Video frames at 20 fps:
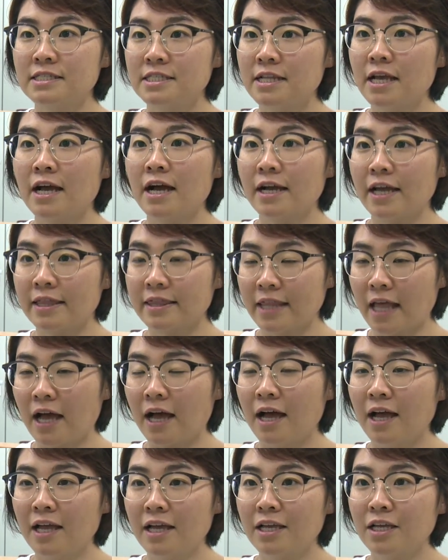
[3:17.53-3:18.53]

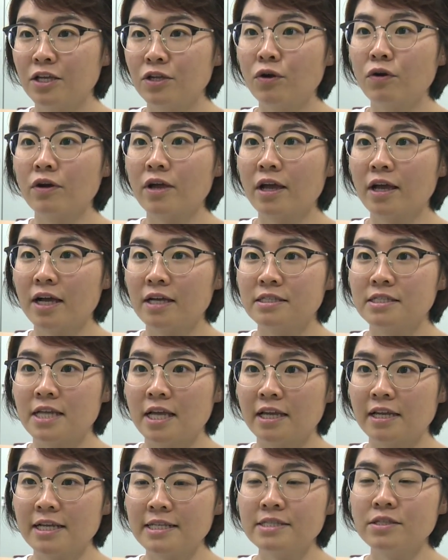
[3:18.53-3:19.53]
진행하겠다. 이렇게까지
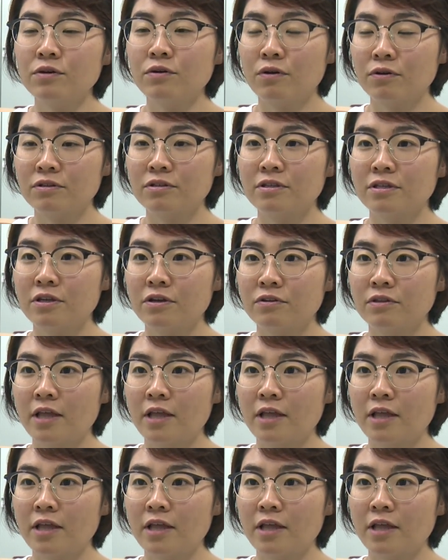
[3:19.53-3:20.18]
얘기를 했었거든요.